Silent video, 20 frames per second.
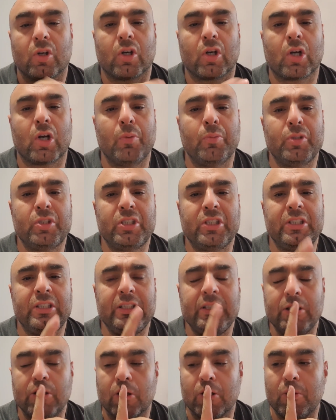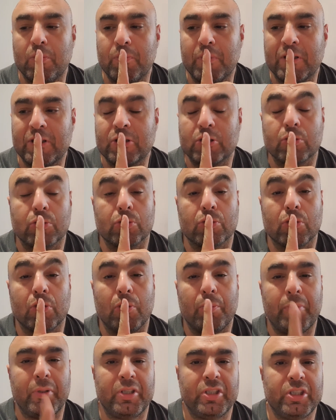comme j'ai dit dans le match contre le
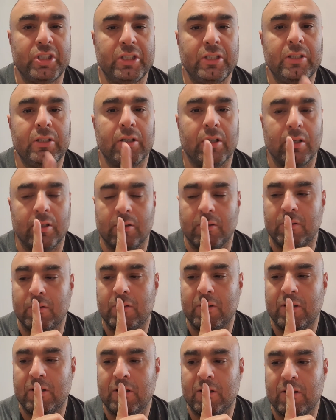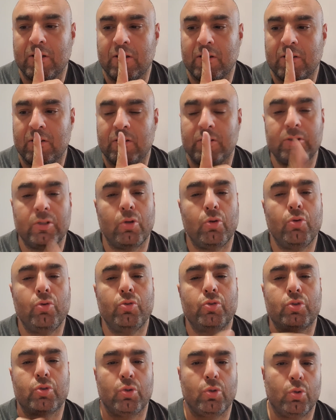PSG, hein, il y a eu
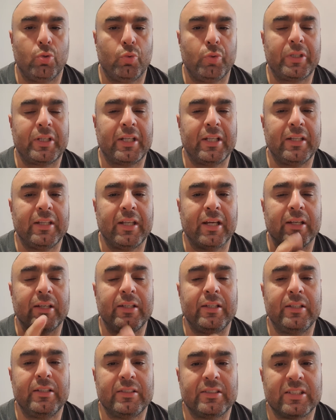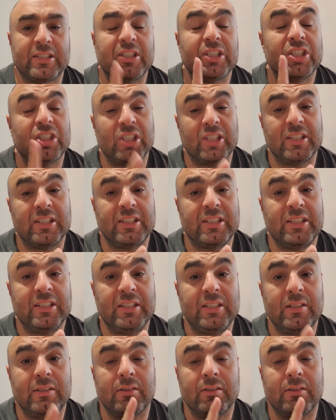le week-end dernier, c'était Chelsea.